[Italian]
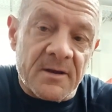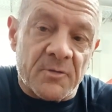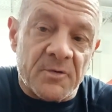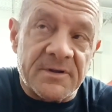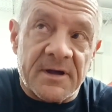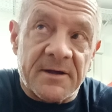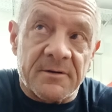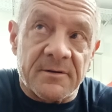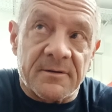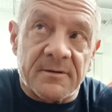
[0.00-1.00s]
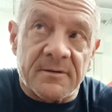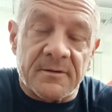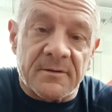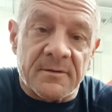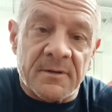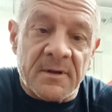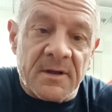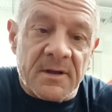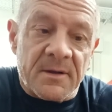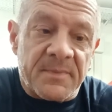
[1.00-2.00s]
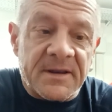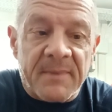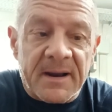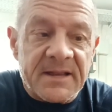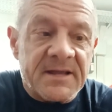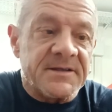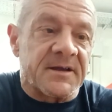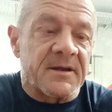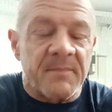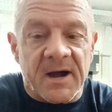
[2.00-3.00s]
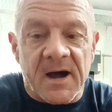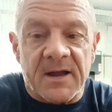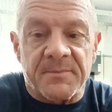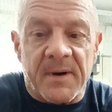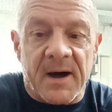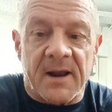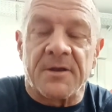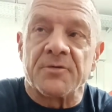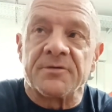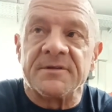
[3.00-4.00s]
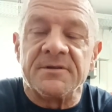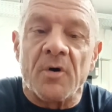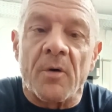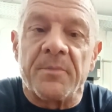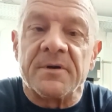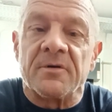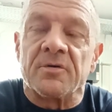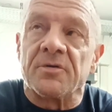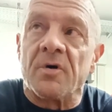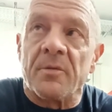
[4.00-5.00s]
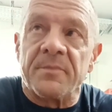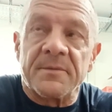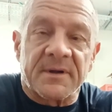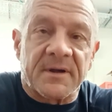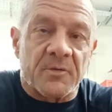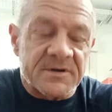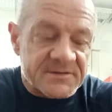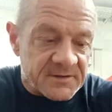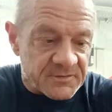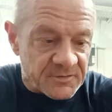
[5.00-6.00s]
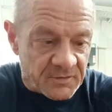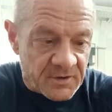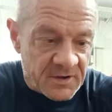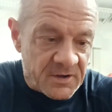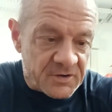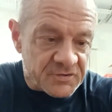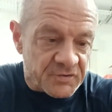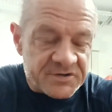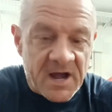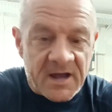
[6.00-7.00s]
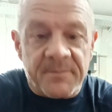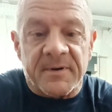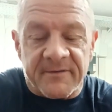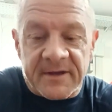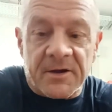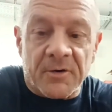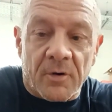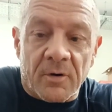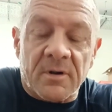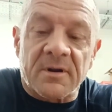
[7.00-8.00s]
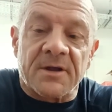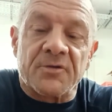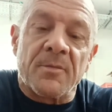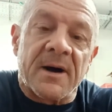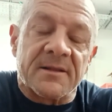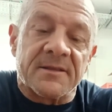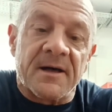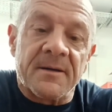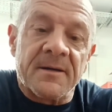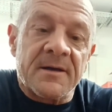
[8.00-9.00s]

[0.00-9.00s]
Quindi eh, per i maligni che magari parlano di doping o non doping, perché questo io so già e prevengo la domanda,